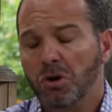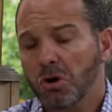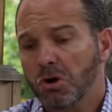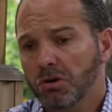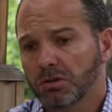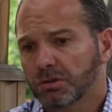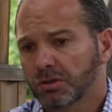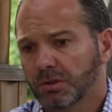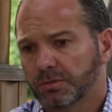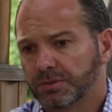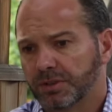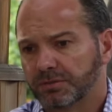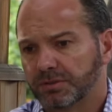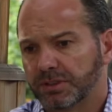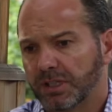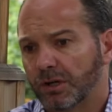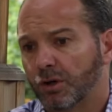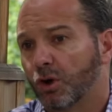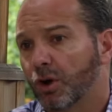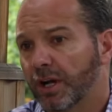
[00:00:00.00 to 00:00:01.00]
no, no,
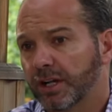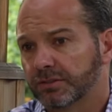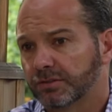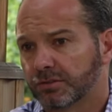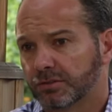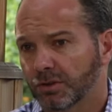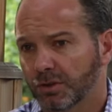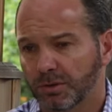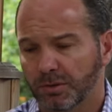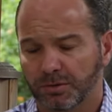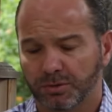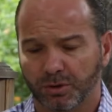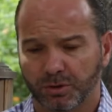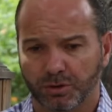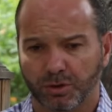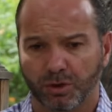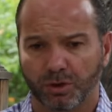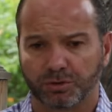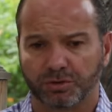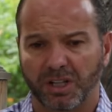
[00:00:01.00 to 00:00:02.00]
sencilla no es, no, no,
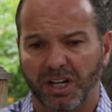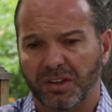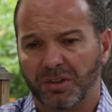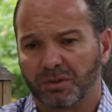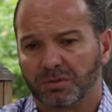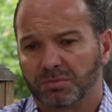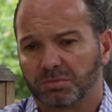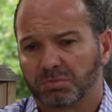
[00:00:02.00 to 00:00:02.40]
no lo será,